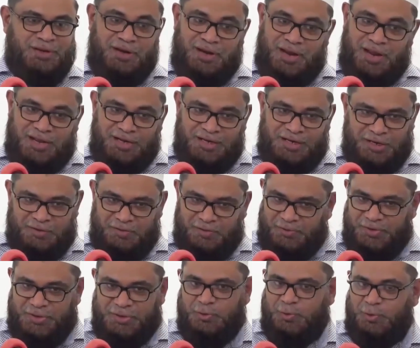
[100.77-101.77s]
நன்றாக
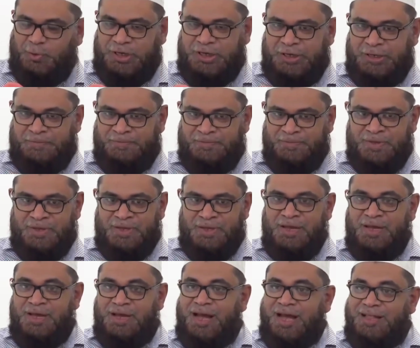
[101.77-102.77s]
நினைவில் வைத்துக் கொள்ளுங்கள்
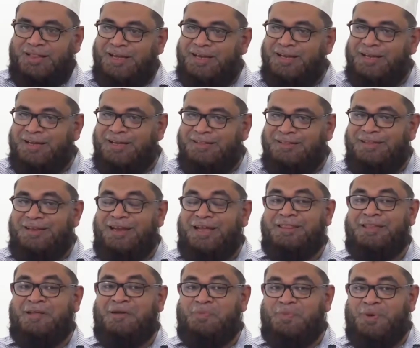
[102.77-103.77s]
அதே நேரத்தில்
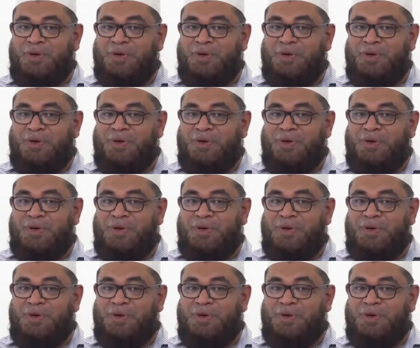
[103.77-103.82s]
அந்த